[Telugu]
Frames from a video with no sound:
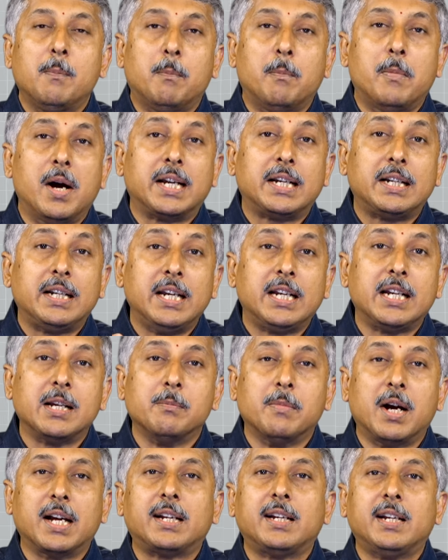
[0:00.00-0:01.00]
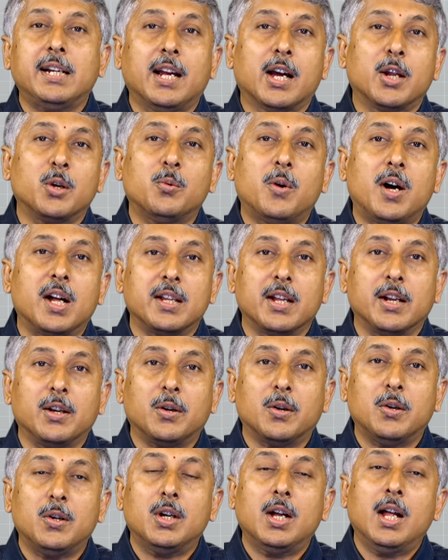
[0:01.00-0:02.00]
మక్కికి మక్కి
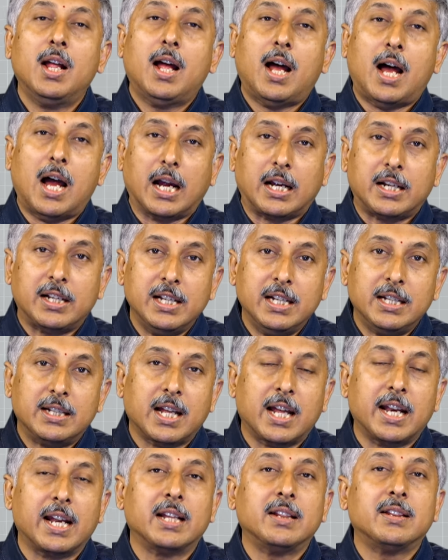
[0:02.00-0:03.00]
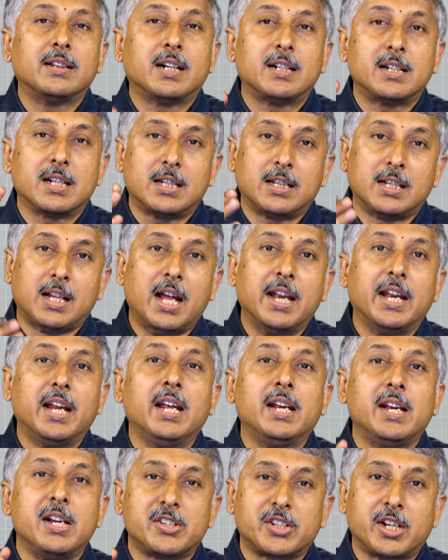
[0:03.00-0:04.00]
అనువాదంలో అగ్ని తనంతట తనే
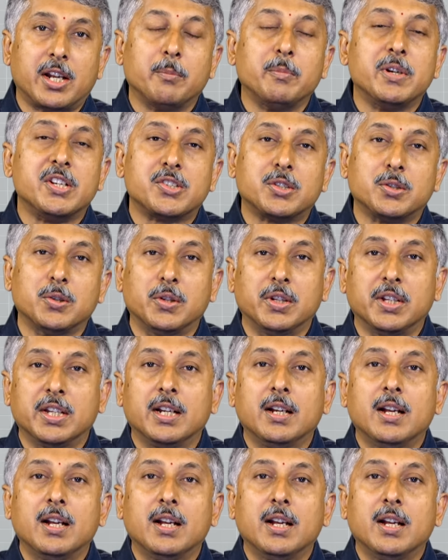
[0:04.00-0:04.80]
నిష్క్రమిస్తోంది